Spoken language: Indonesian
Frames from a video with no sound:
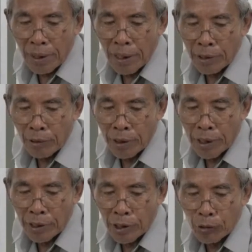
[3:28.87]
Nah itu
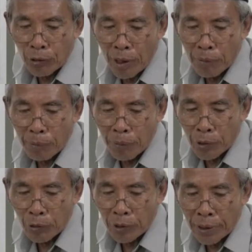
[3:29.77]
nanti sudah
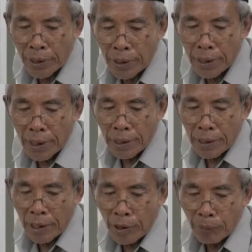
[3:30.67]
memasuki
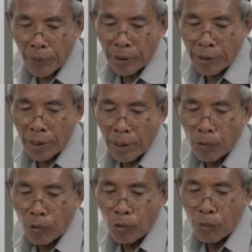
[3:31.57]

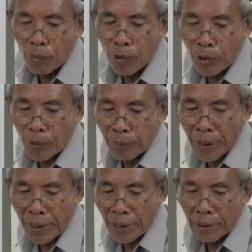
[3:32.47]
daripada umur
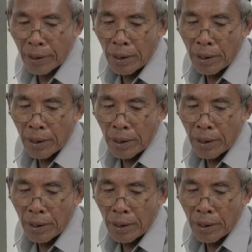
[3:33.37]
balik